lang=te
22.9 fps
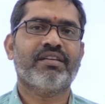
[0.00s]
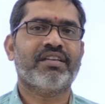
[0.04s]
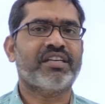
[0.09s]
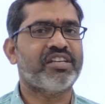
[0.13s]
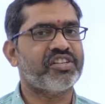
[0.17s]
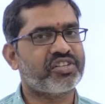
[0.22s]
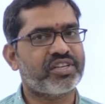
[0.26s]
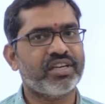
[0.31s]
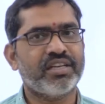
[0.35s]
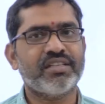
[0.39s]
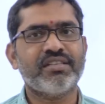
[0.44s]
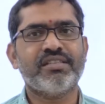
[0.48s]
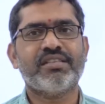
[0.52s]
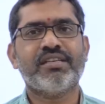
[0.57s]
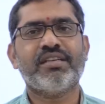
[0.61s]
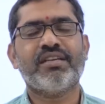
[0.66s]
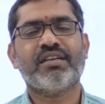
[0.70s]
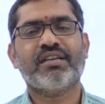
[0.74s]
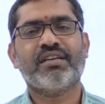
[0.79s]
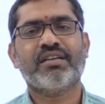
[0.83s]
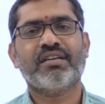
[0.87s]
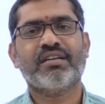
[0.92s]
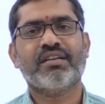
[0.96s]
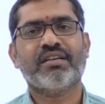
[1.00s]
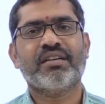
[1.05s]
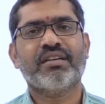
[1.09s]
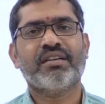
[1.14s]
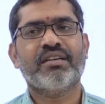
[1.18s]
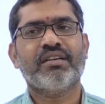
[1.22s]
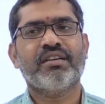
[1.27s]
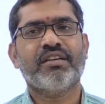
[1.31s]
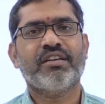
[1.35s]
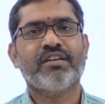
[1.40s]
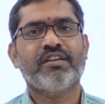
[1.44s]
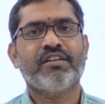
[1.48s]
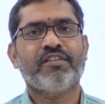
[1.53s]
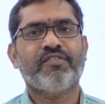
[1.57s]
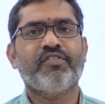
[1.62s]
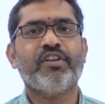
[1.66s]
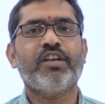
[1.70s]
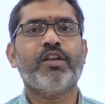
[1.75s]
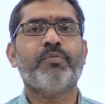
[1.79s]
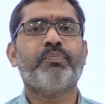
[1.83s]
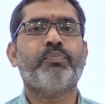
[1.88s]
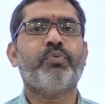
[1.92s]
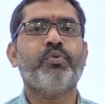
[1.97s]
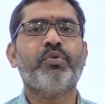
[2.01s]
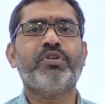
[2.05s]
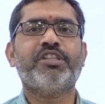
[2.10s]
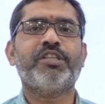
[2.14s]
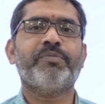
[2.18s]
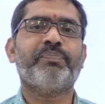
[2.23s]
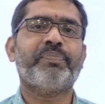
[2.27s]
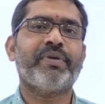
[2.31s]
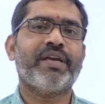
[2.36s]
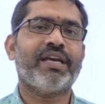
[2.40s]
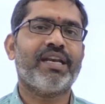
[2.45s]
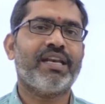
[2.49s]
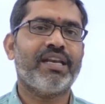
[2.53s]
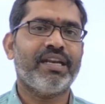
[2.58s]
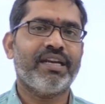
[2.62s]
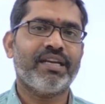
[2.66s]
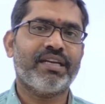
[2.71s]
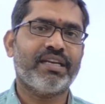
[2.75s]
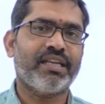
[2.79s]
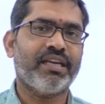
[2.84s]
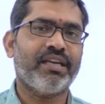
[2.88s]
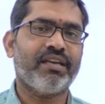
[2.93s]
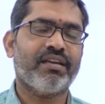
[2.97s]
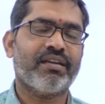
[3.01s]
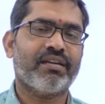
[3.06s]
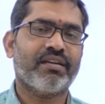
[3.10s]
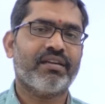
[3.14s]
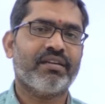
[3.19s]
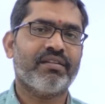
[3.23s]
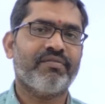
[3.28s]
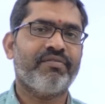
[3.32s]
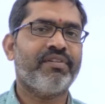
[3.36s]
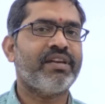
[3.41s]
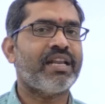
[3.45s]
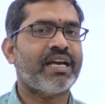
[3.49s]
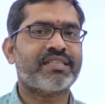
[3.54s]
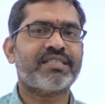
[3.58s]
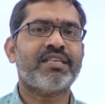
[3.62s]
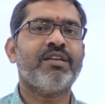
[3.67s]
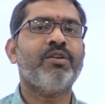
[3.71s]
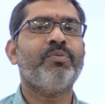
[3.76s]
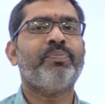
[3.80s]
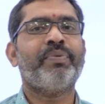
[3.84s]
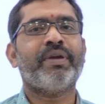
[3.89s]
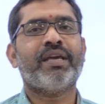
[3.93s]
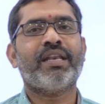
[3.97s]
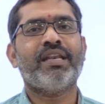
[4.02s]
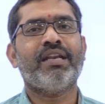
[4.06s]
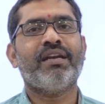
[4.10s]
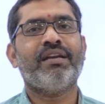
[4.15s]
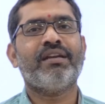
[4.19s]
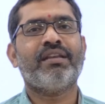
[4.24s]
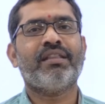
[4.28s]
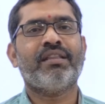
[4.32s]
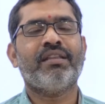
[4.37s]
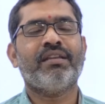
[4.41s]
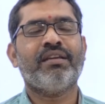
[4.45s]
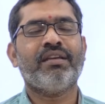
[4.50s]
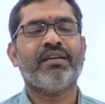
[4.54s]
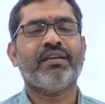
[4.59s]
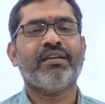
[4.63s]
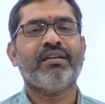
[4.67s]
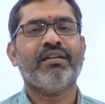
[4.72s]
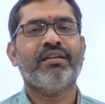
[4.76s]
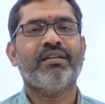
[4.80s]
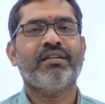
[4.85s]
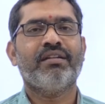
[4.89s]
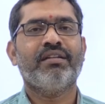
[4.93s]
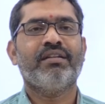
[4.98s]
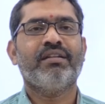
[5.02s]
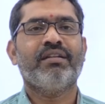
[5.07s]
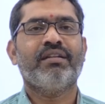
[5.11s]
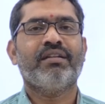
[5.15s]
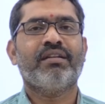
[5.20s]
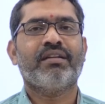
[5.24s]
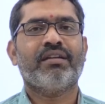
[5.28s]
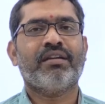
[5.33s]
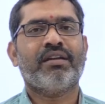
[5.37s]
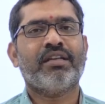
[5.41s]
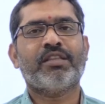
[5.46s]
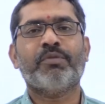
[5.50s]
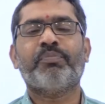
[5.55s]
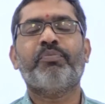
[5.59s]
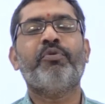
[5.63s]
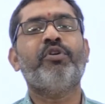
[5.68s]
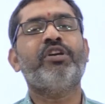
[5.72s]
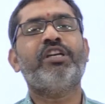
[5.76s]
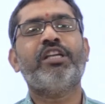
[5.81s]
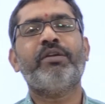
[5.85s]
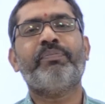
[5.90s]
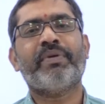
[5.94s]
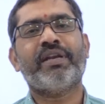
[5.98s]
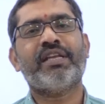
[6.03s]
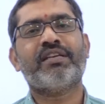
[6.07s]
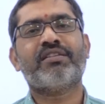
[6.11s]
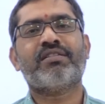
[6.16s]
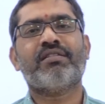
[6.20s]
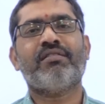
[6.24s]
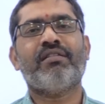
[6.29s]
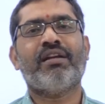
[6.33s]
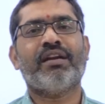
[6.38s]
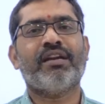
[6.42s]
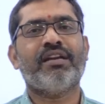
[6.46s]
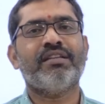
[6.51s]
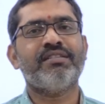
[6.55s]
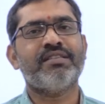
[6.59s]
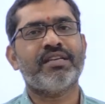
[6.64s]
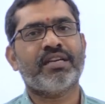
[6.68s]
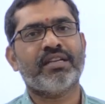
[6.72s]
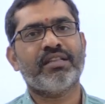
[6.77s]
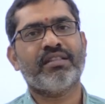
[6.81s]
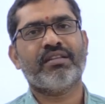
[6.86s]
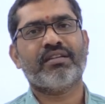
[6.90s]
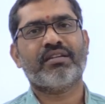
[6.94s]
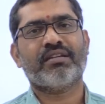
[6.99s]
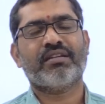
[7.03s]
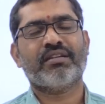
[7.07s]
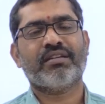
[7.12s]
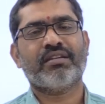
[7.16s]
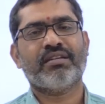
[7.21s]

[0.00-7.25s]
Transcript: కిషన్జీ వీళ్ళ పూర్తి పేర్లేంటి వీళ్ళ అసలు పేర్లేంటిదని గత పోటీ పరీక్షలు అడగడం జరిగింది